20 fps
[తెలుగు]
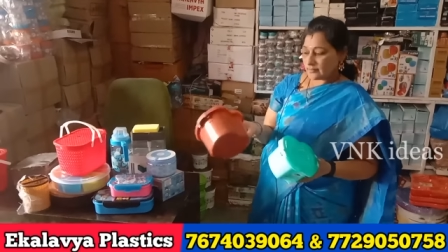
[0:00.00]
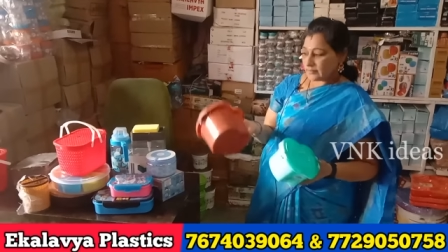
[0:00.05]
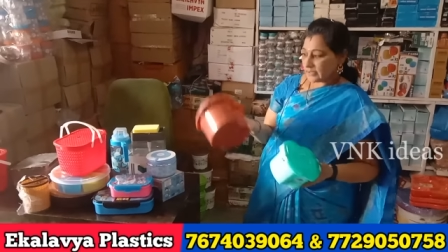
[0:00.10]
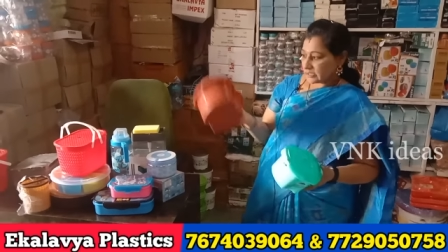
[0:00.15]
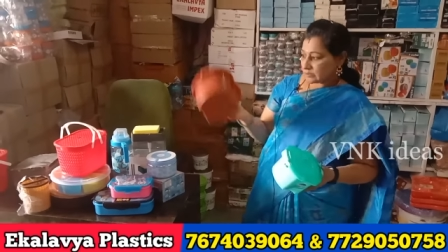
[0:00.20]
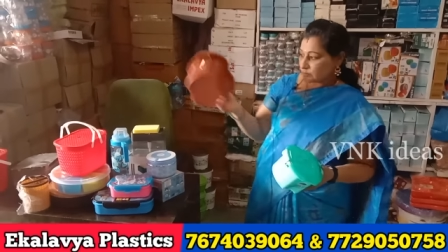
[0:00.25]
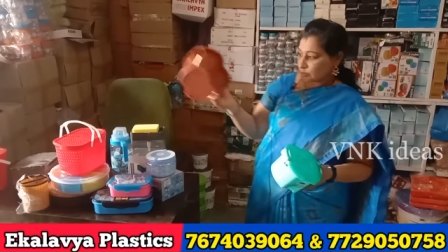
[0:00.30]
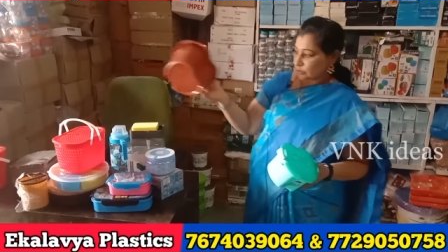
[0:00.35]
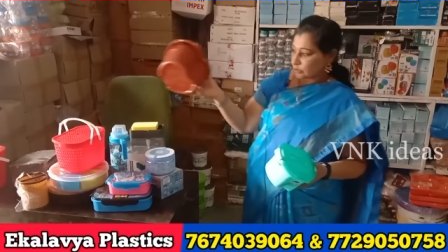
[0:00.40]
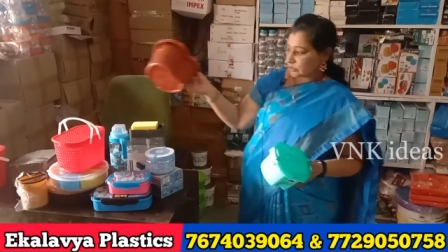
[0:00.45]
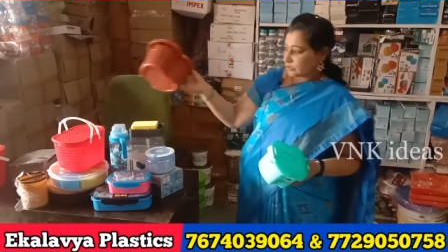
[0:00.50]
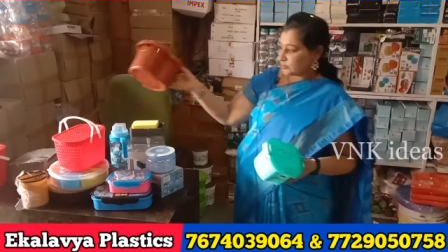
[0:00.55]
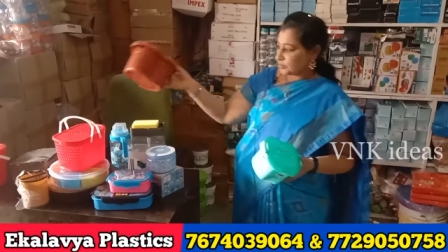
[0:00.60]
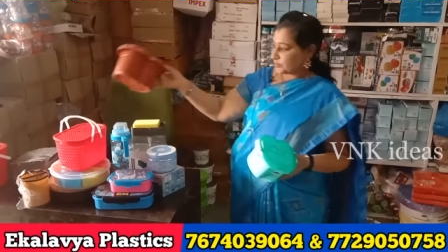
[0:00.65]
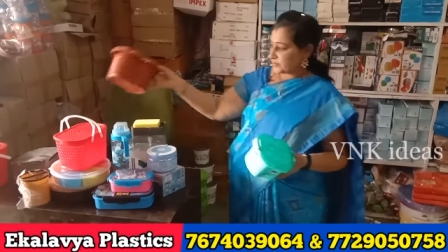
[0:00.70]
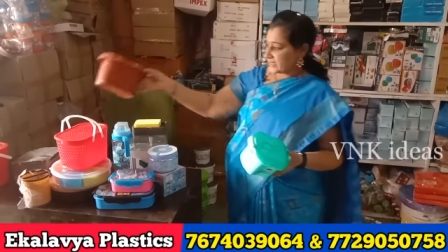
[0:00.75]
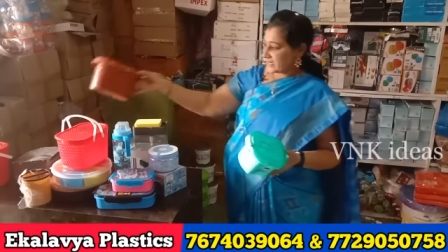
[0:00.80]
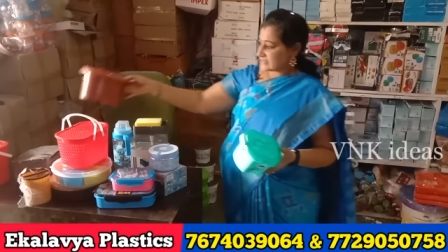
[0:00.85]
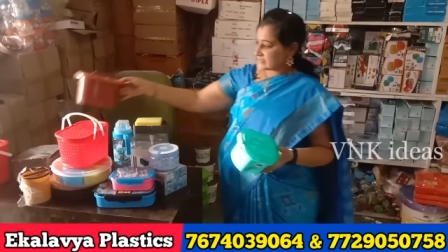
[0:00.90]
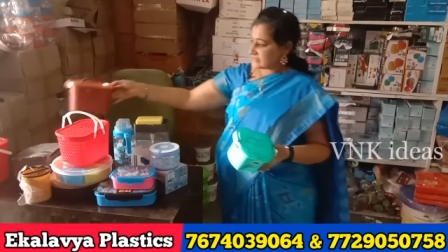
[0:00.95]
మీకు మొత్తము
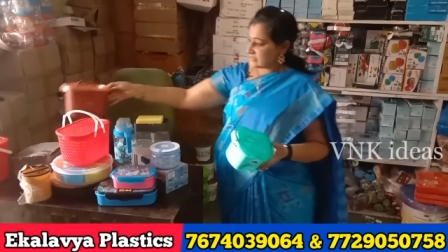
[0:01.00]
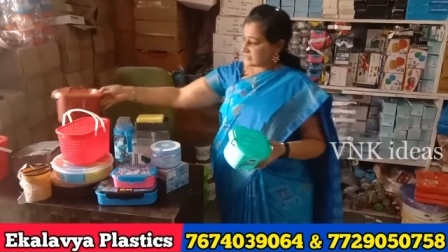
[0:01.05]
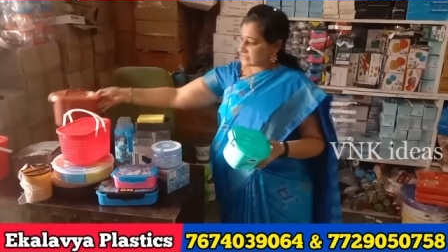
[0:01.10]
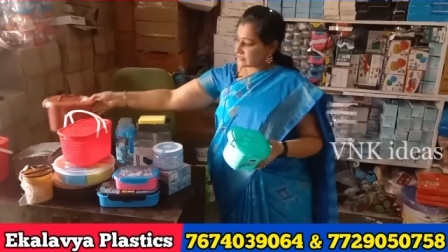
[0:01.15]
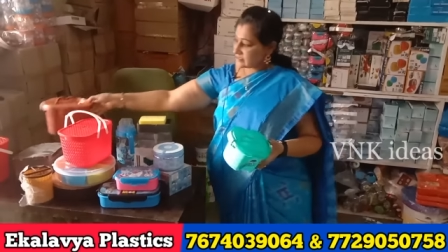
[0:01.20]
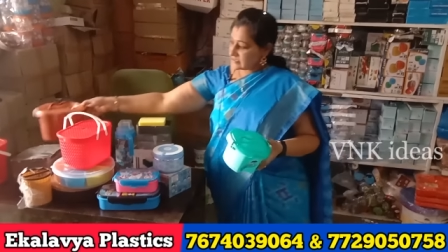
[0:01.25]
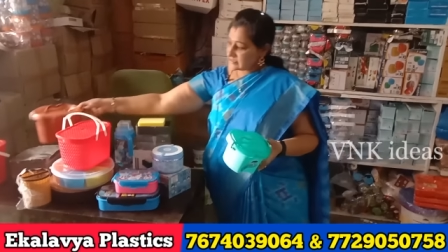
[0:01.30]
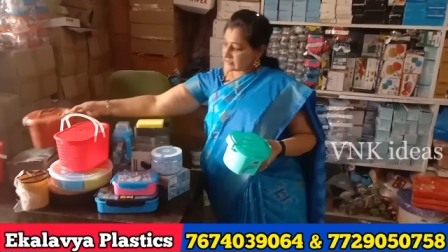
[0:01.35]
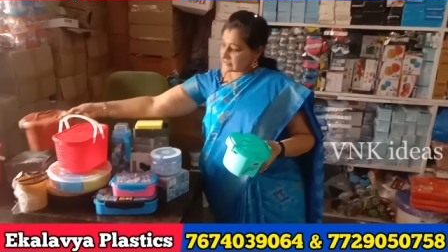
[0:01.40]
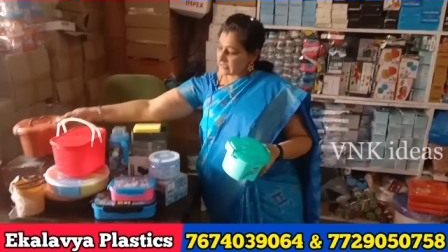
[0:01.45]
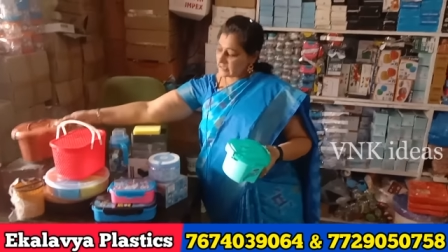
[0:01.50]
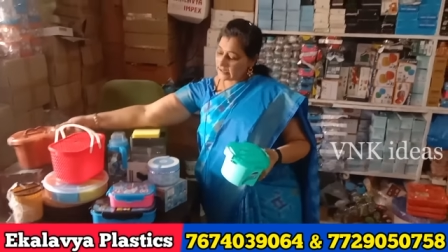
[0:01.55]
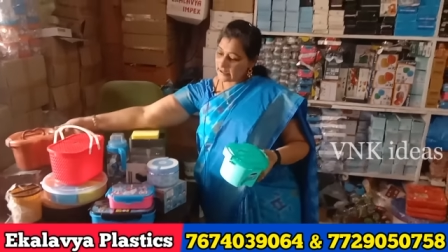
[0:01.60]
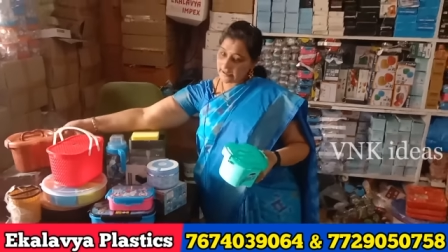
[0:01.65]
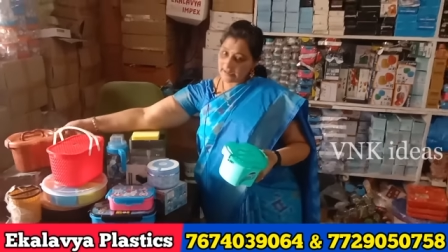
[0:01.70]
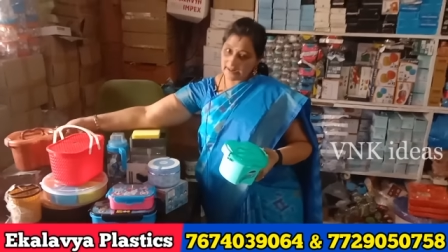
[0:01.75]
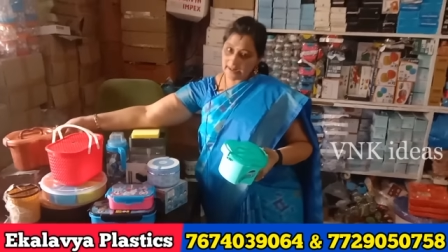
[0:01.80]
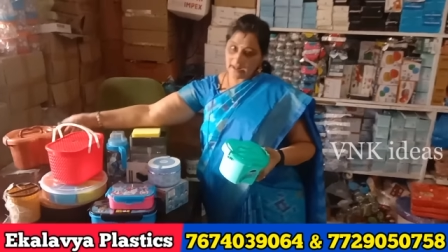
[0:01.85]
ప్రైస్ లిస్ట్లో ఇస్తానండి